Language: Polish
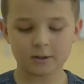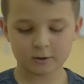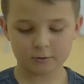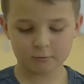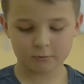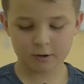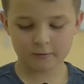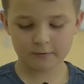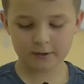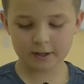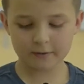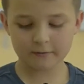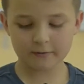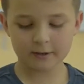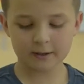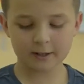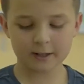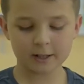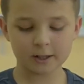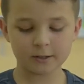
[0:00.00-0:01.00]
Słowa
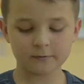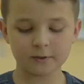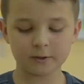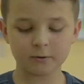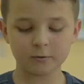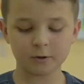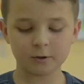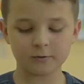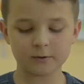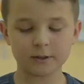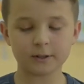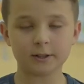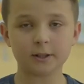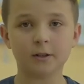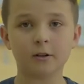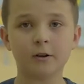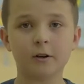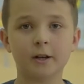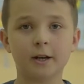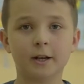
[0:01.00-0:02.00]
Ewangelii według
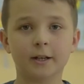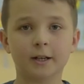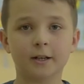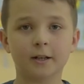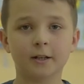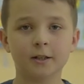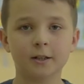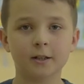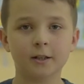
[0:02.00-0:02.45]
świętego Jana.